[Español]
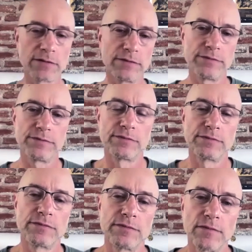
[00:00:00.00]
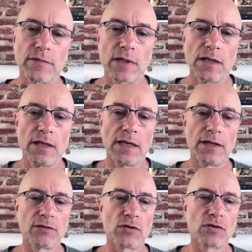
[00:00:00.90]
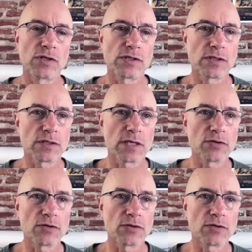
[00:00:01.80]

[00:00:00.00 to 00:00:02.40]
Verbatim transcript: ¿no? Entonces,